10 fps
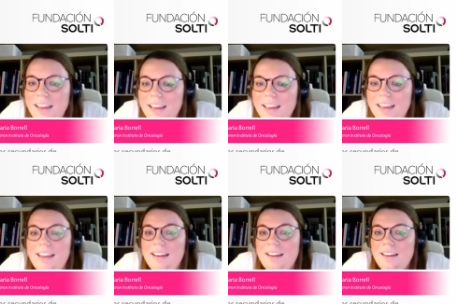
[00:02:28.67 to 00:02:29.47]

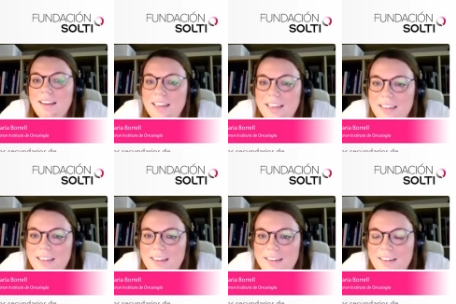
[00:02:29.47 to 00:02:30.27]
eh,
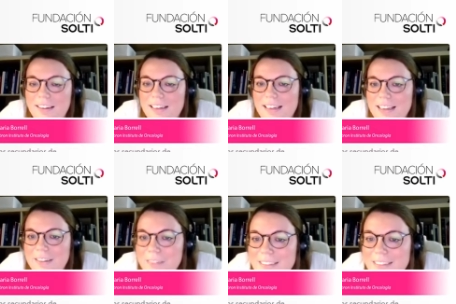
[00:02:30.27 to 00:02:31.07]
la
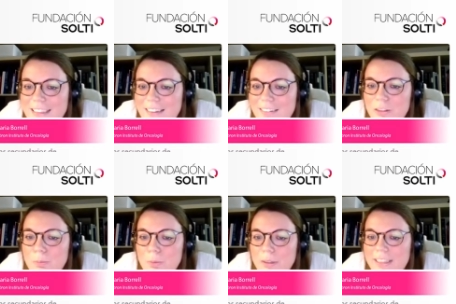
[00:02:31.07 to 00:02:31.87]
defensa
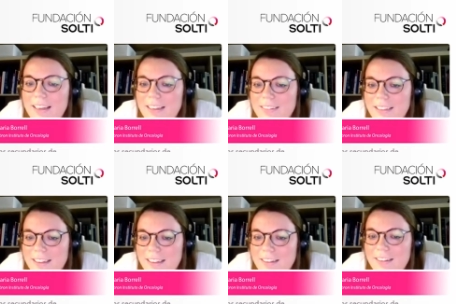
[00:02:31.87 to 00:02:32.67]
no puede
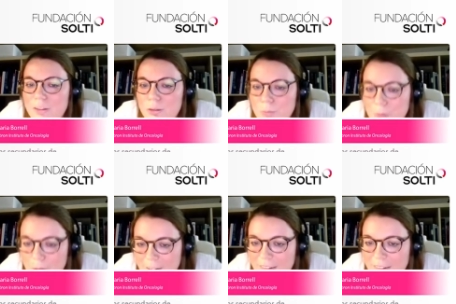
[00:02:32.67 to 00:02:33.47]
atacar el
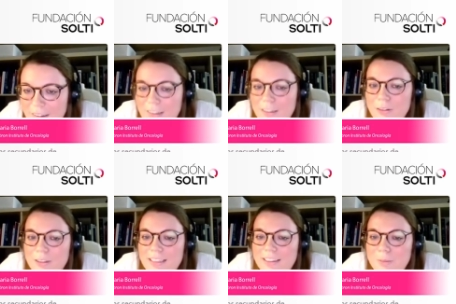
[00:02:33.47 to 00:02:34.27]
tumor.
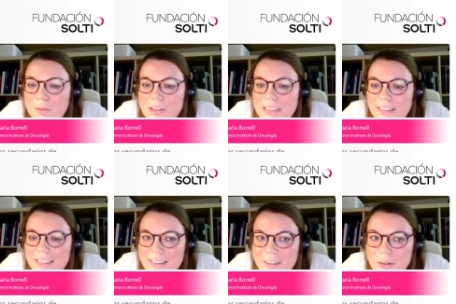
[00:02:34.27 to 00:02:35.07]
Lo que hacemos a
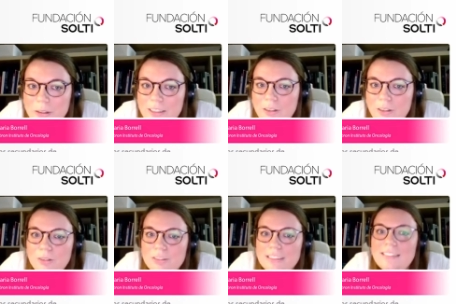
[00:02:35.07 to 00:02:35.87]
día de hoy
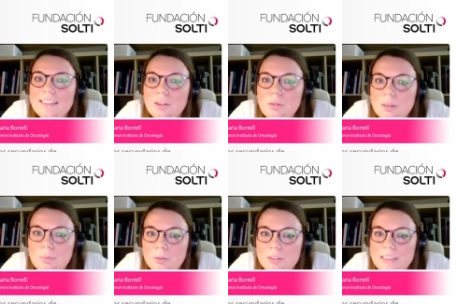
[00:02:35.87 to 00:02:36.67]
con los
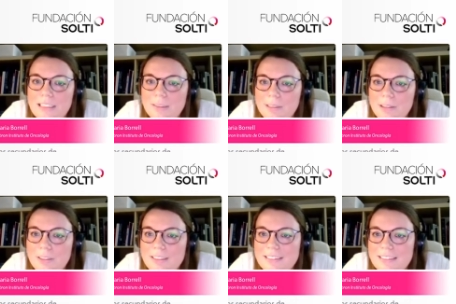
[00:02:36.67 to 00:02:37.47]
anticuerpos
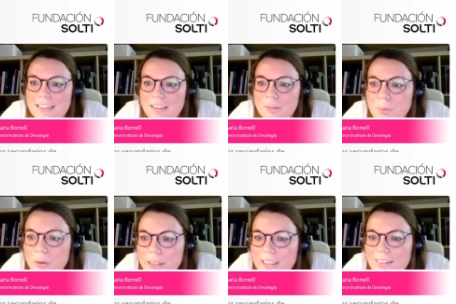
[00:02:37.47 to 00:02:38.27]
inhibidores de
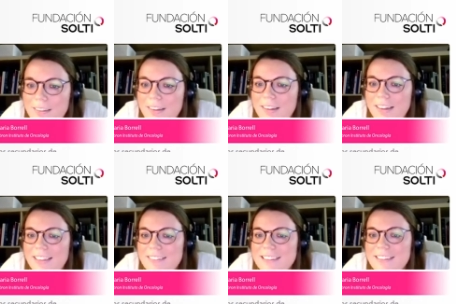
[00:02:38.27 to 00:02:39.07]
checkpoint
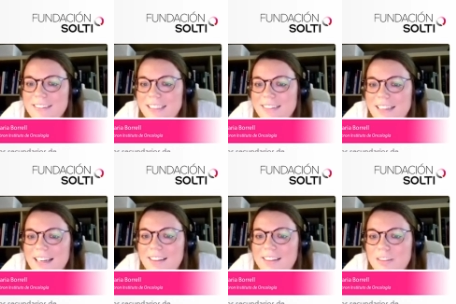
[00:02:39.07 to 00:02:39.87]
es
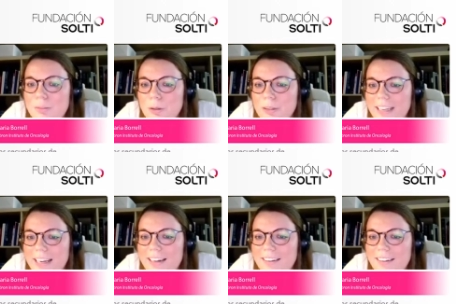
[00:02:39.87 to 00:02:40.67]
intentar
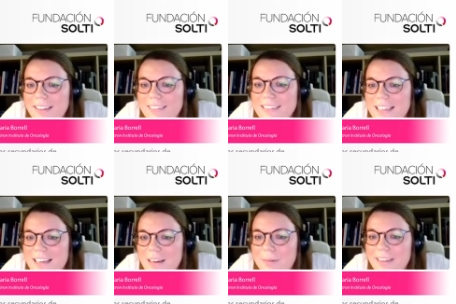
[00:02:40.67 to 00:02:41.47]
desbloquear esta
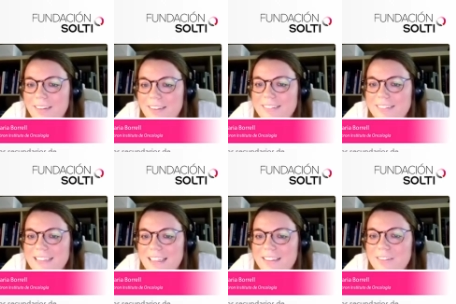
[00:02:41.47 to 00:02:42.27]
llave que
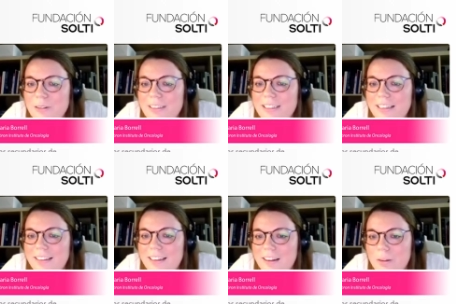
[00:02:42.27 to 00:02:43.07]
está dentro de la
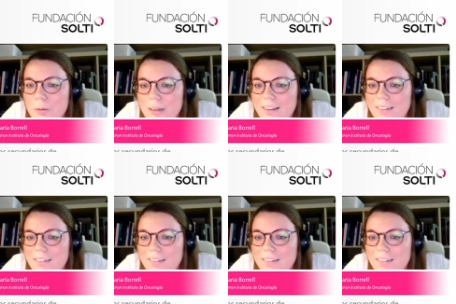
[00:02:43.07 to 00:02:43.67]
cerradura.